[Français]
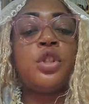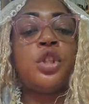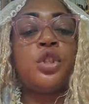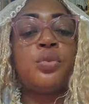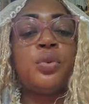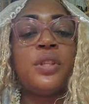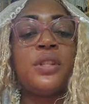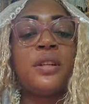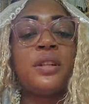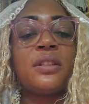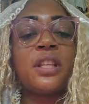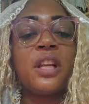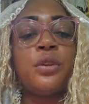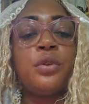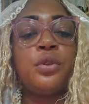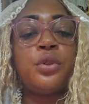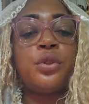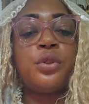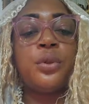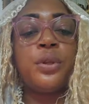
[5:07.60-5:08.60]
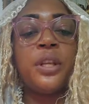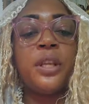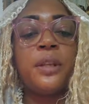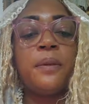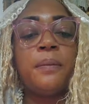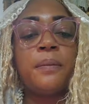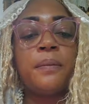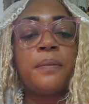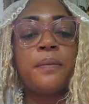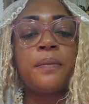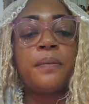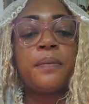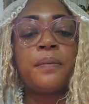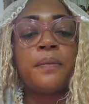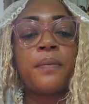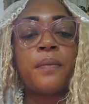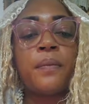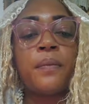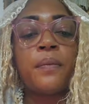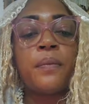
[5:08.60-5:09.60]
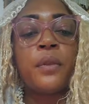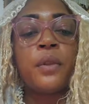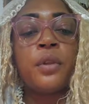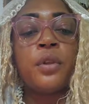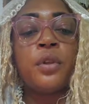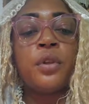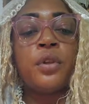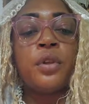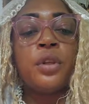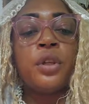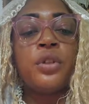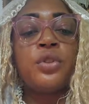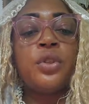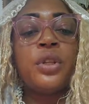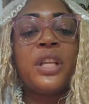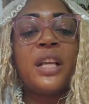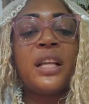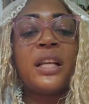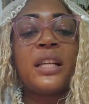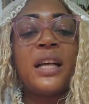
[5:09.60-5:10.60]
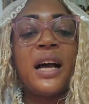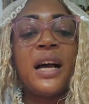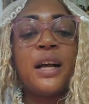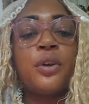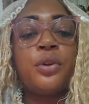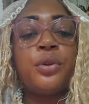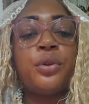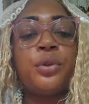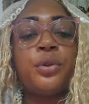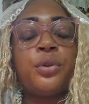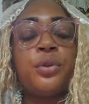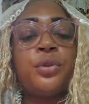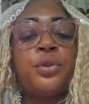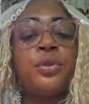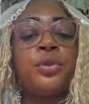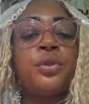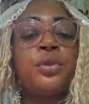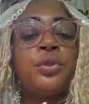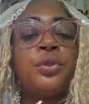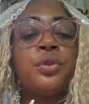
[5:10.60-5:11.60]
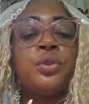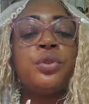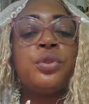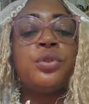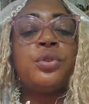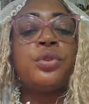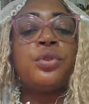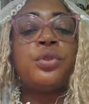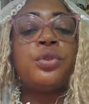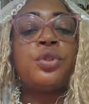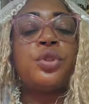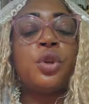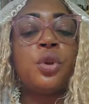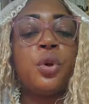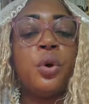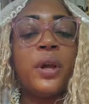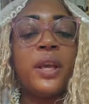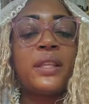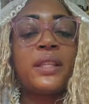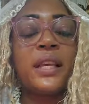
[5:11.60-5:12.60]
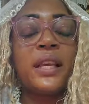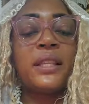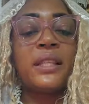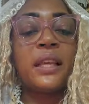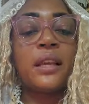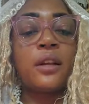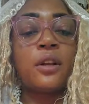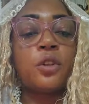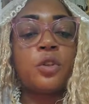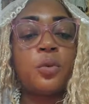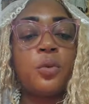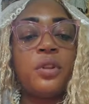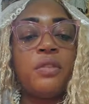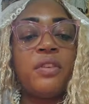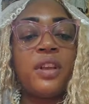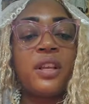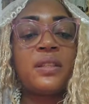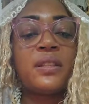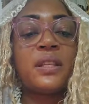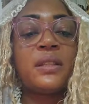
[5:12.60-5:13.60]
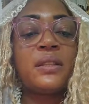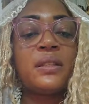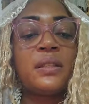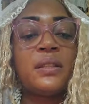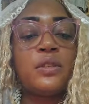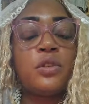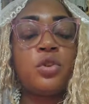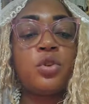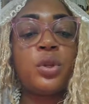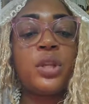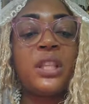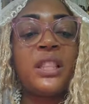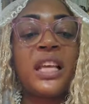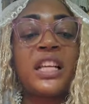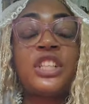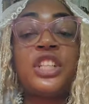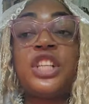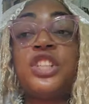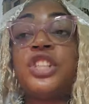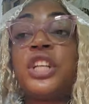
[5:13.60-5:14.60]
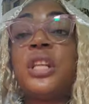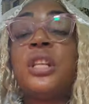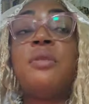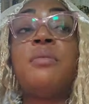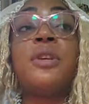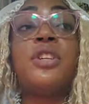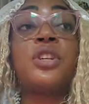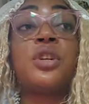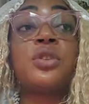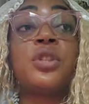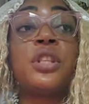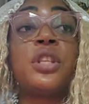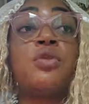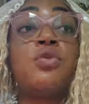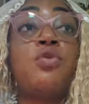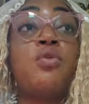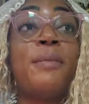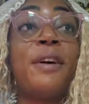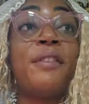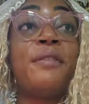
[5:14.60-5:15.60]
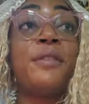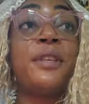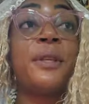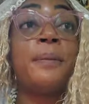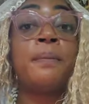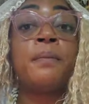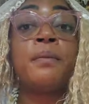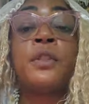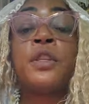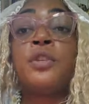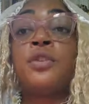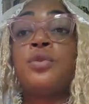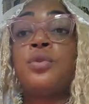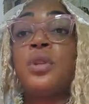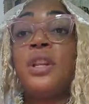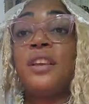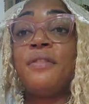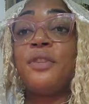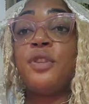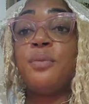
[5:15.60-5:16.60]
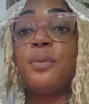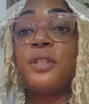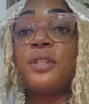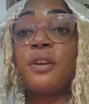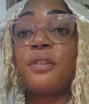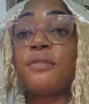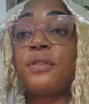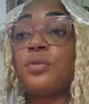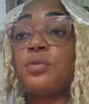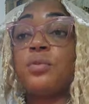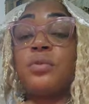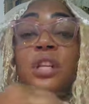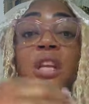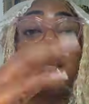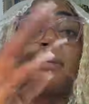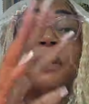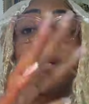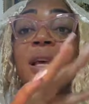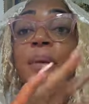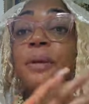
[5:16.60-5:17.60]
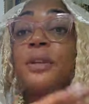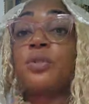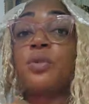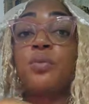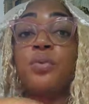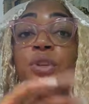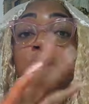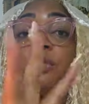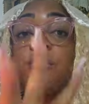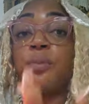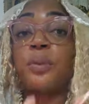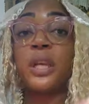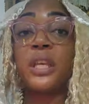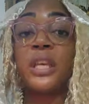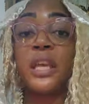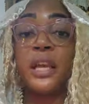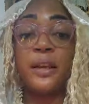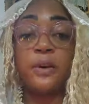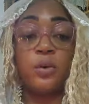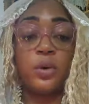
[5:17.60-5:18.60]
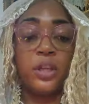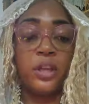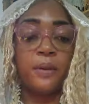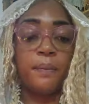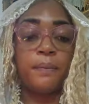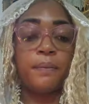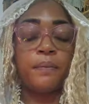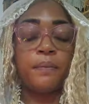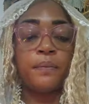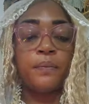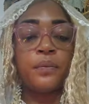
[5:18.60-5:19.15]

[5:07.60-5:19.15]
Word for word: je suis en train de jeûner. Je déclare que, selon Esaïe 58, verset 6, je détache les chaînes de méchanceté sur ma vie, sur la vie de mes enfants. Ça dépend de la personne pour qui vous priez, hein, ok